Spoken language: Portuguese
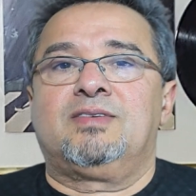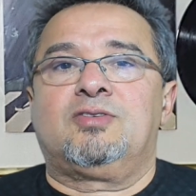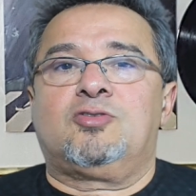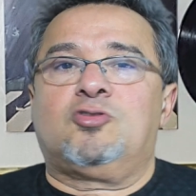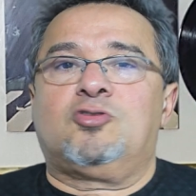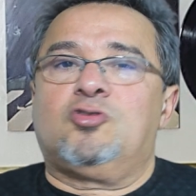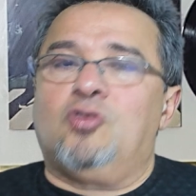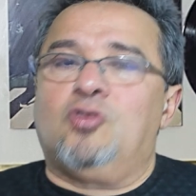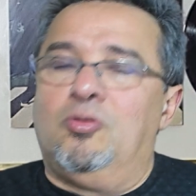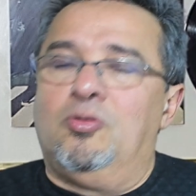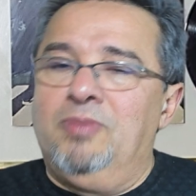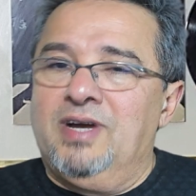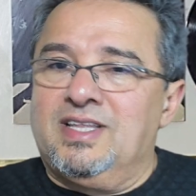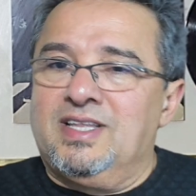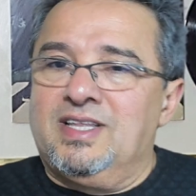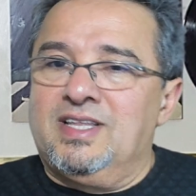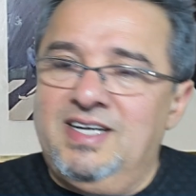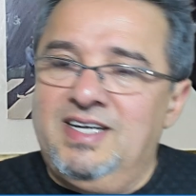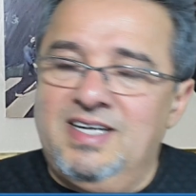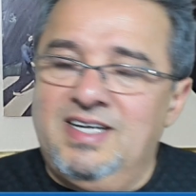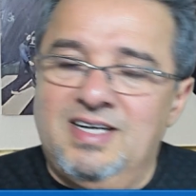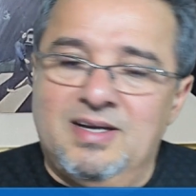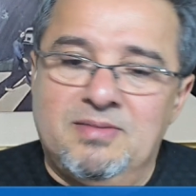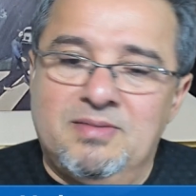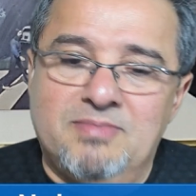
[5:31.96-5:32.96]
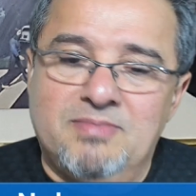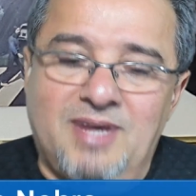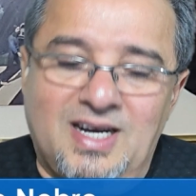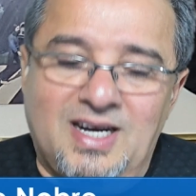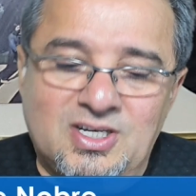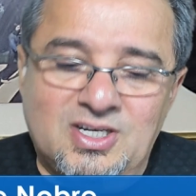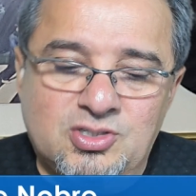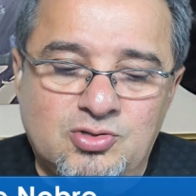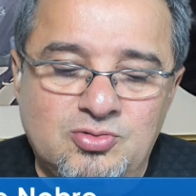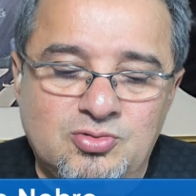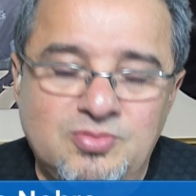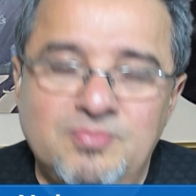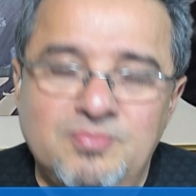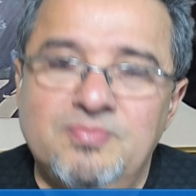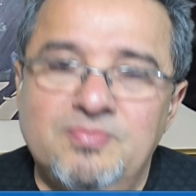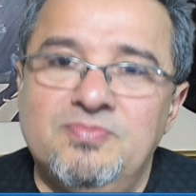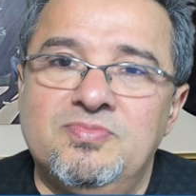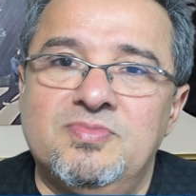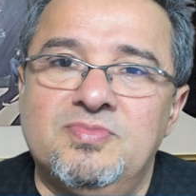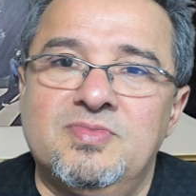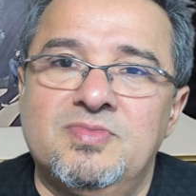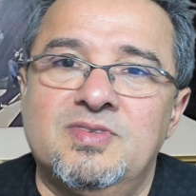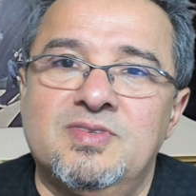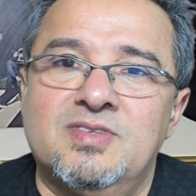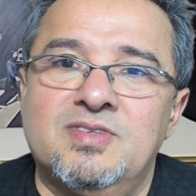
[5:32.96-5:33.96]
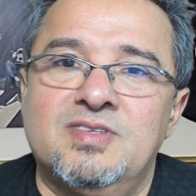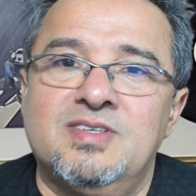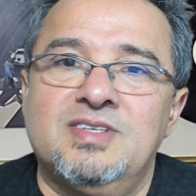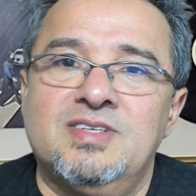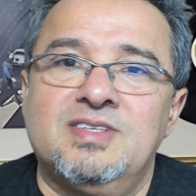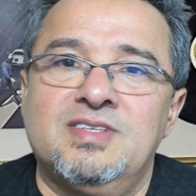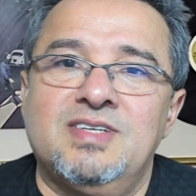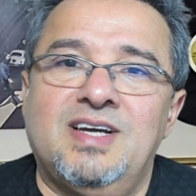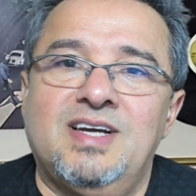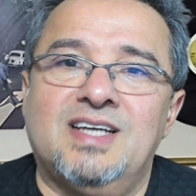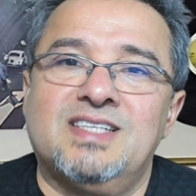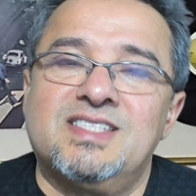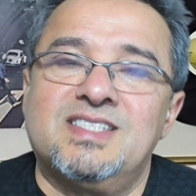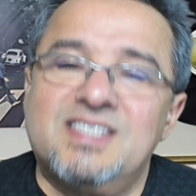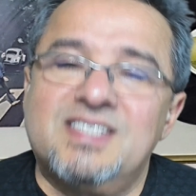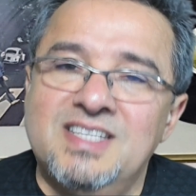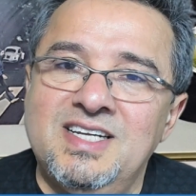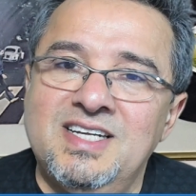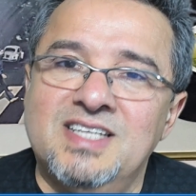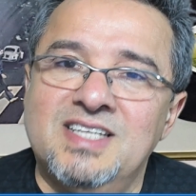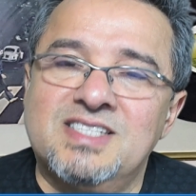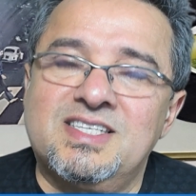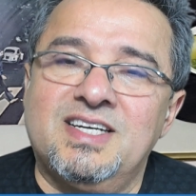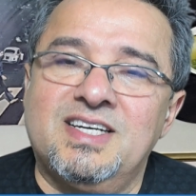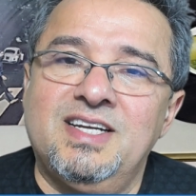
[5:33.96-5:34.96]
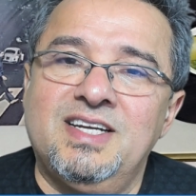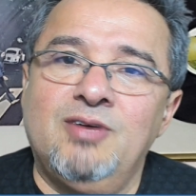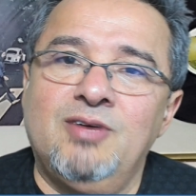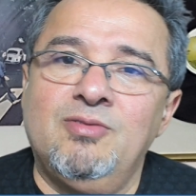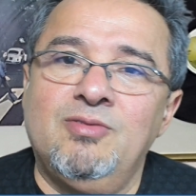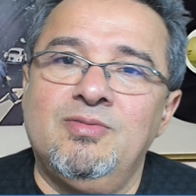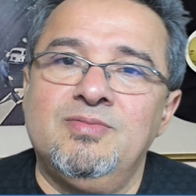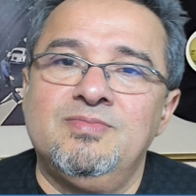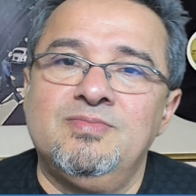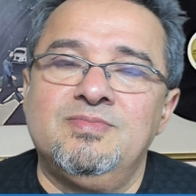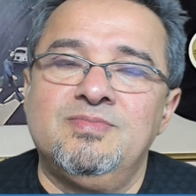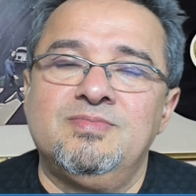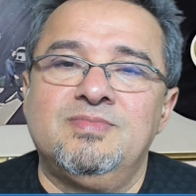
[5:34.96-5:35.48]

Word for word: Comenta aí, embaixo. Assina esse canal.